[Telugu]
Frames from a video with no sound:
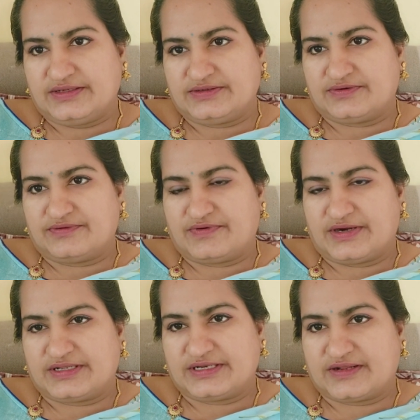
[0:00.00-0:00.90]
ట్వంటీ
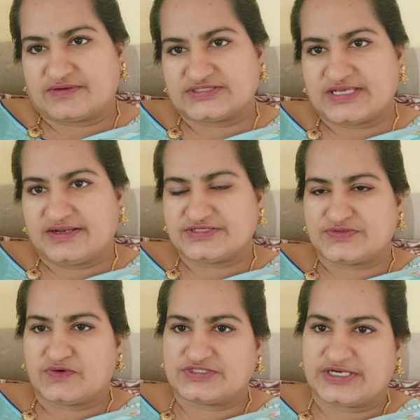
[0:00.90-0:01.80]
ఫార్టీ ఎయిట్ అవర్స్ కానీ
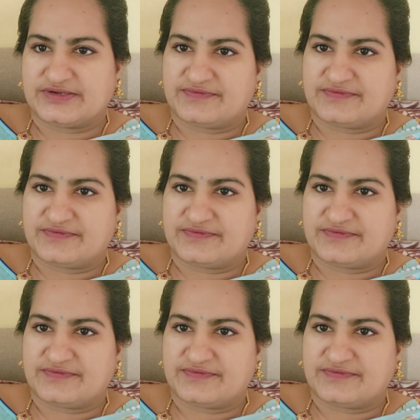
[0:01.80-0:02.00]
సోప్ చేయడం